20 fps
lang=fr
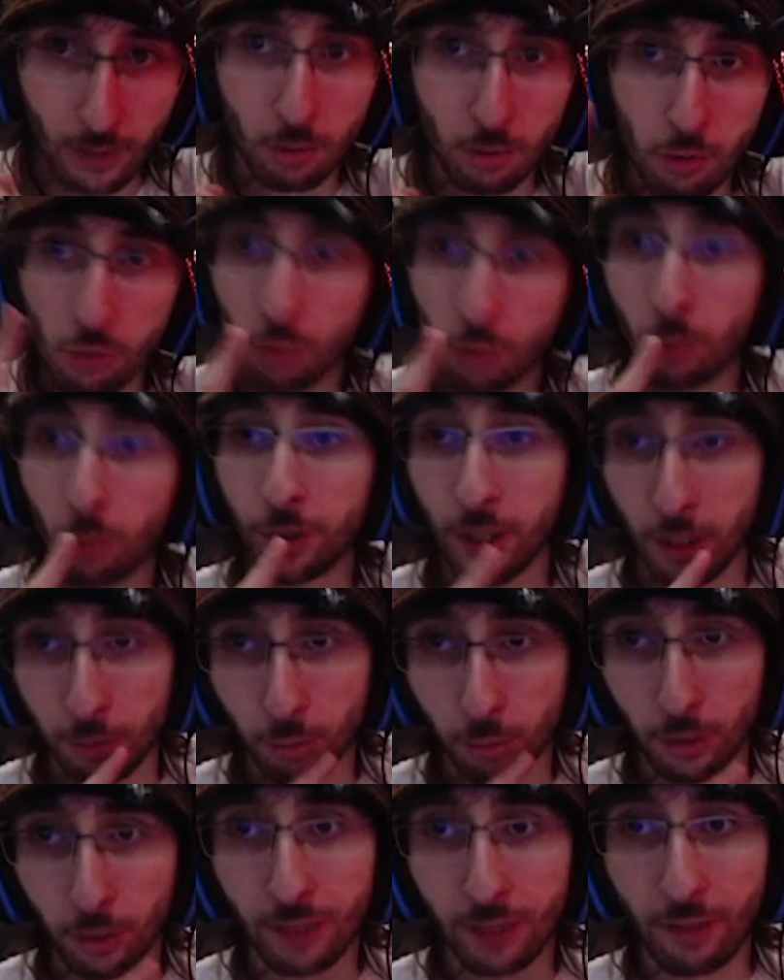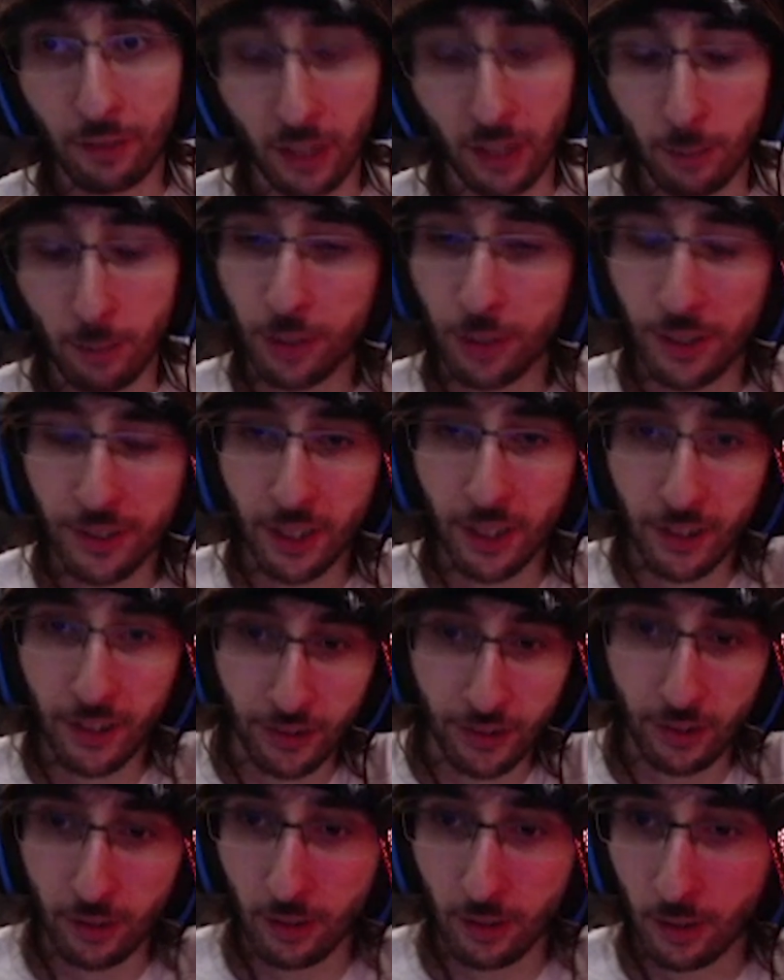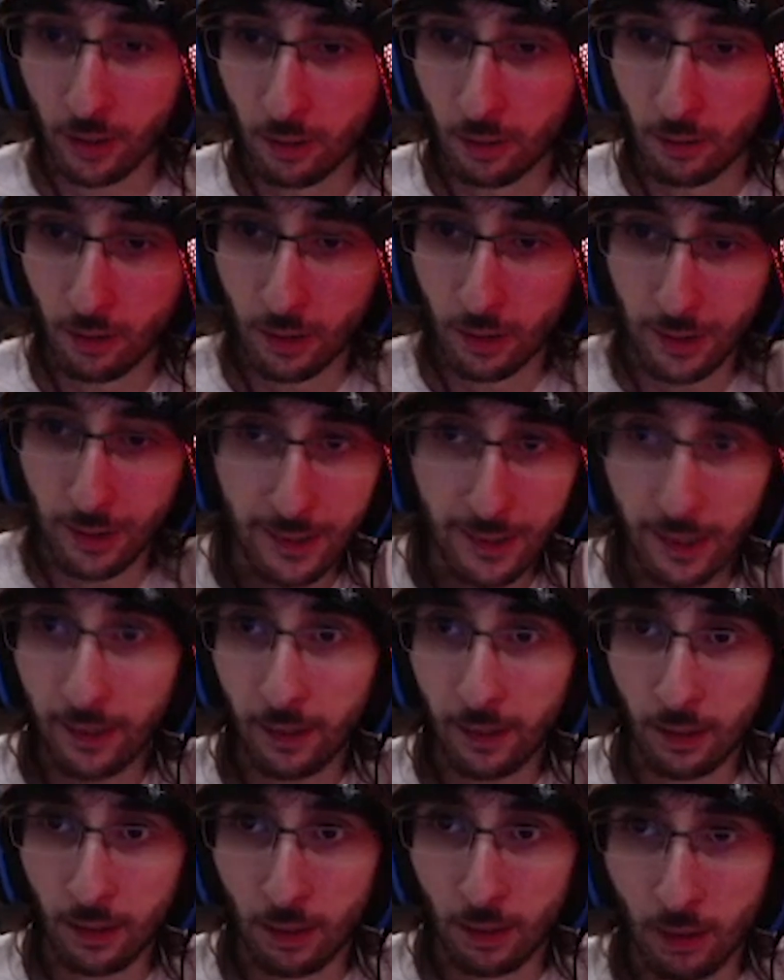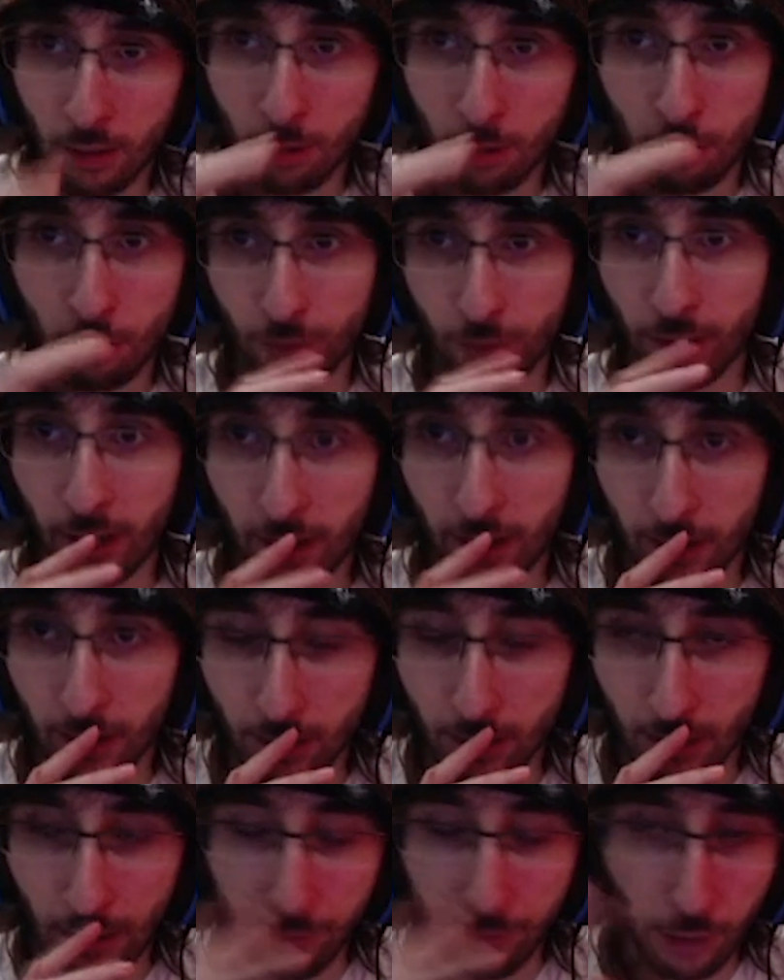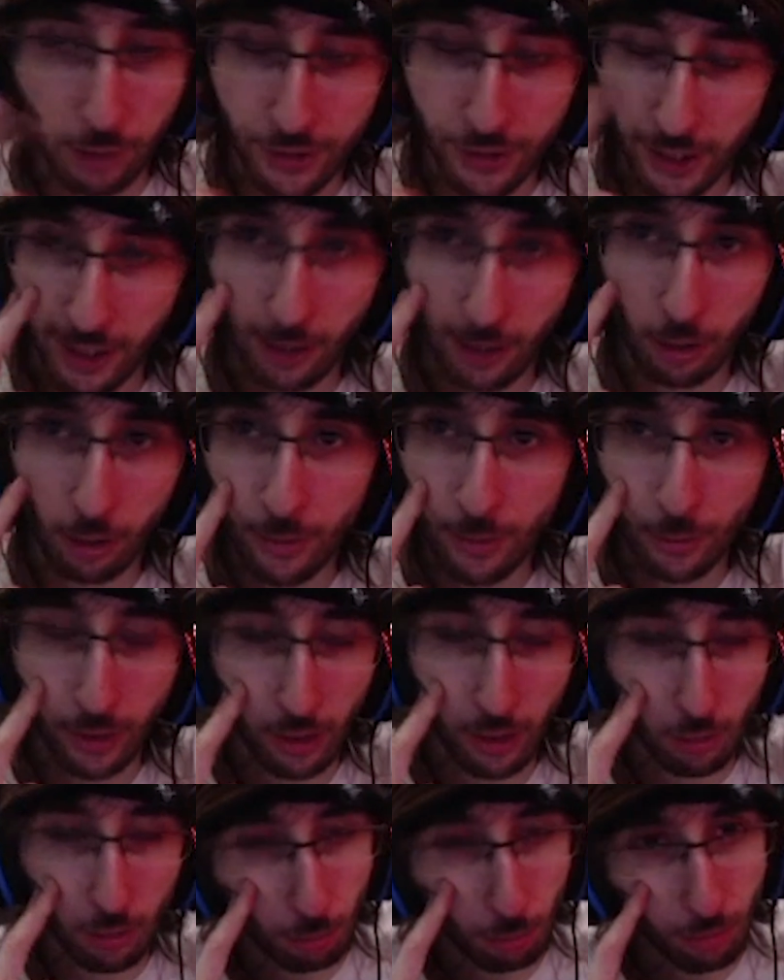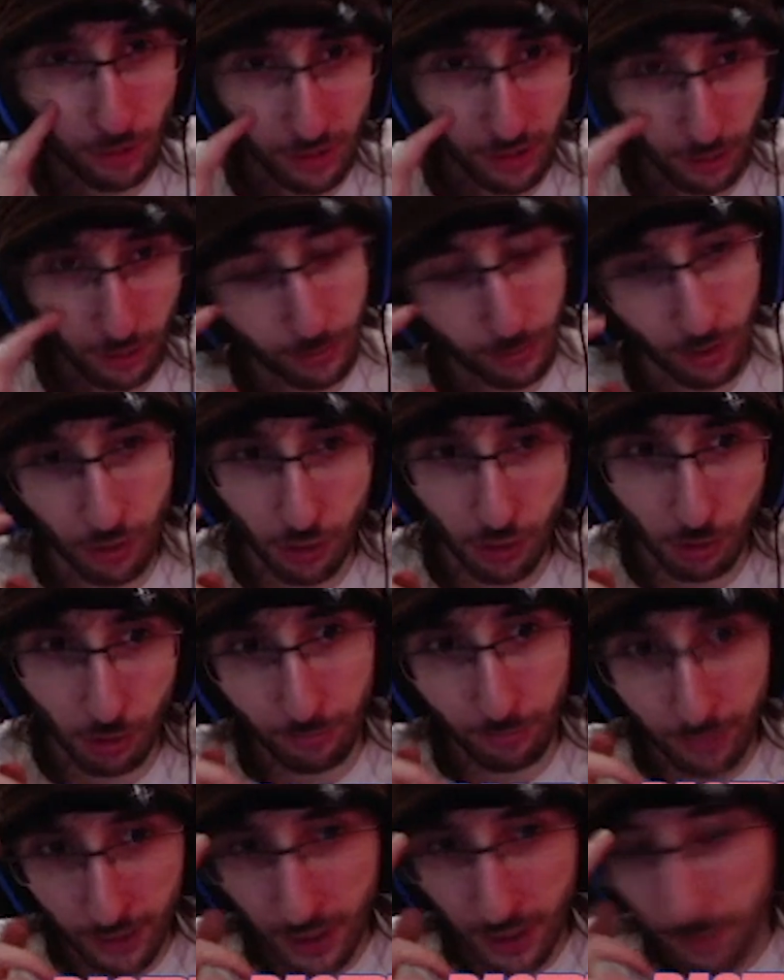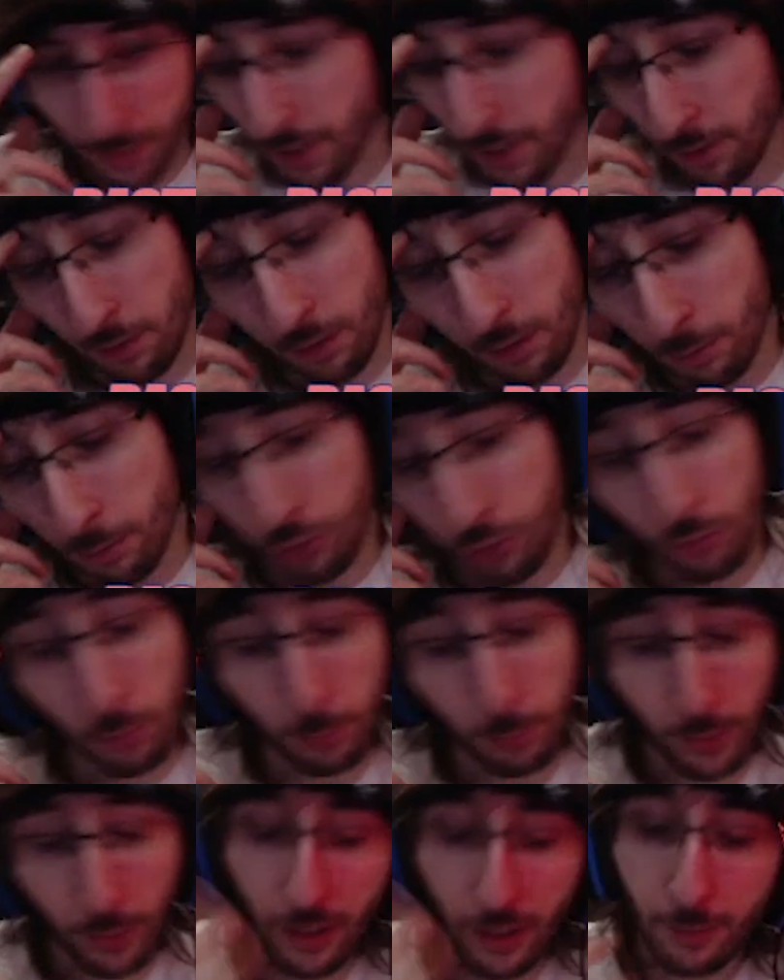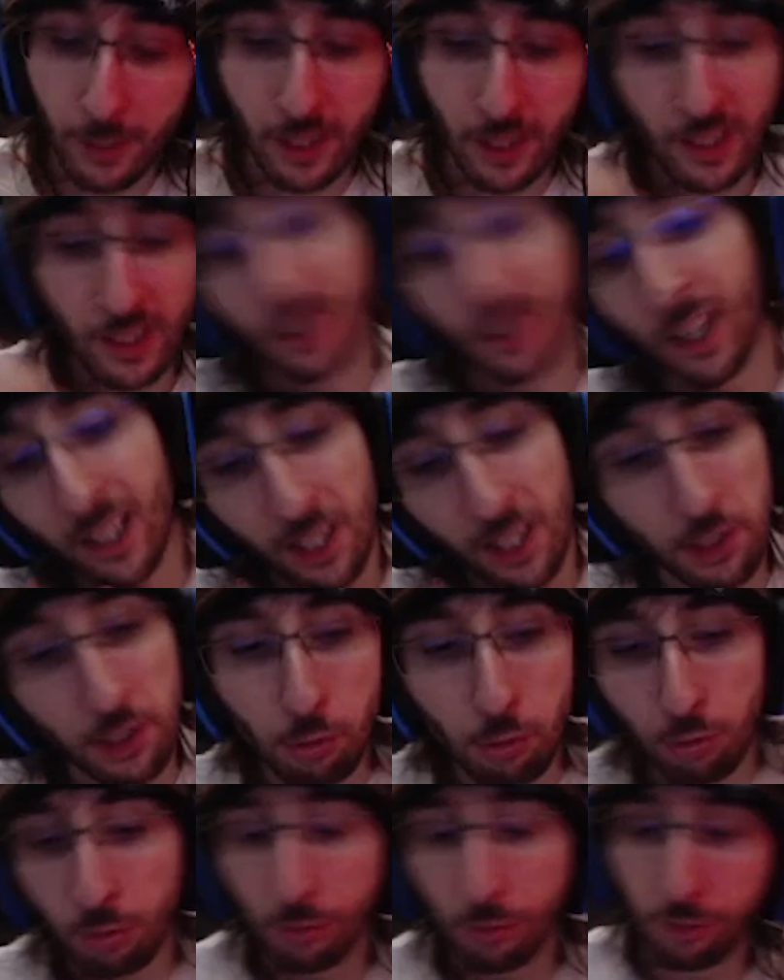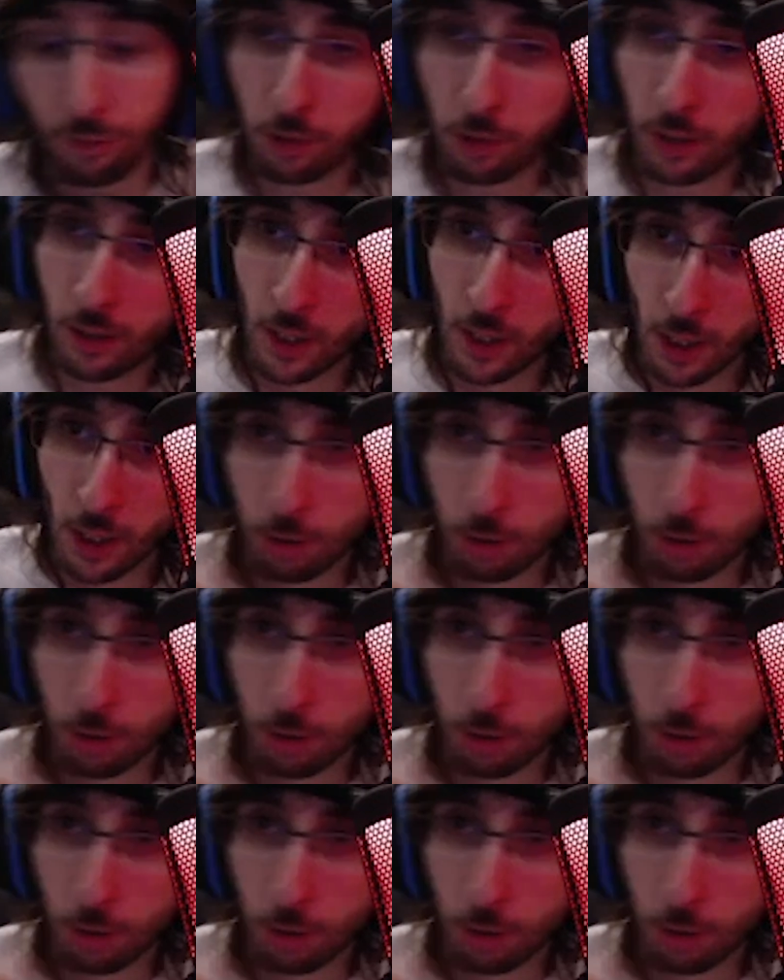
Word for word: Le jour où il y a un truc qui va vraiment t'intéresser, là, tu vas avoir une réelle remise en question, tu vas te dire putain j'ai envie, mais non mais je veux pas, mais ah, allez juste une fois.